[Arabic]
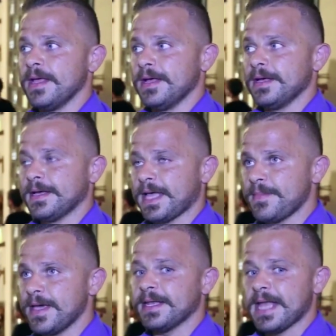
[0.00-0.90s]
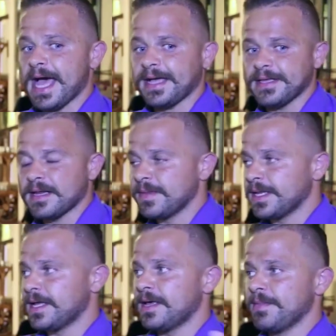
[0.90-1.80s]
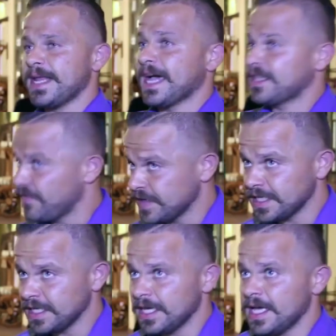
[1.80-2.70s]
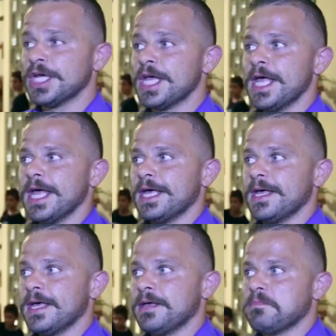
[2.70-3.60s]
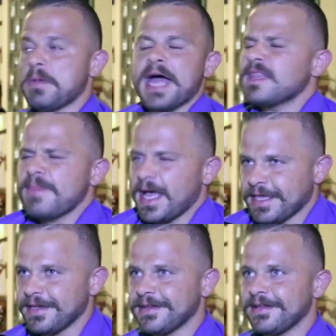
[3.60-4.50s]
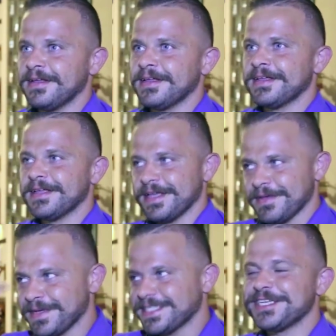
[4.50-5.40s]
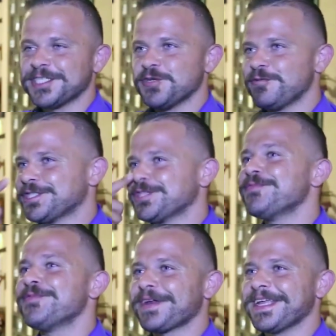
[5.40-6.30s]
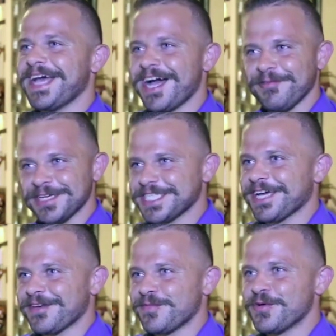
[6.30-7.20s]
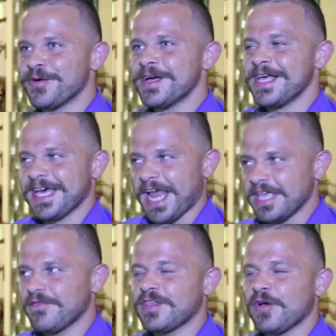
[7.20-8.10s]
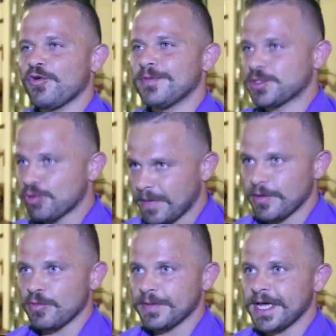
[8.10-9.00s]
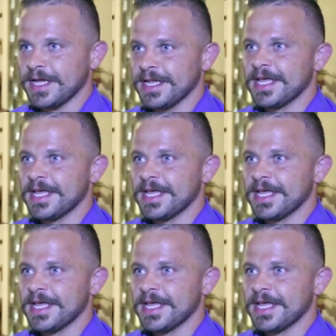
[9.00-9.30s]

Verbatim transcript: آه، كمان اكثر من من اكتيفيتي قد ما حكينا بس يجوا ويشموا الريحة ويجربوا رح يفتخروا بصنع بلبنان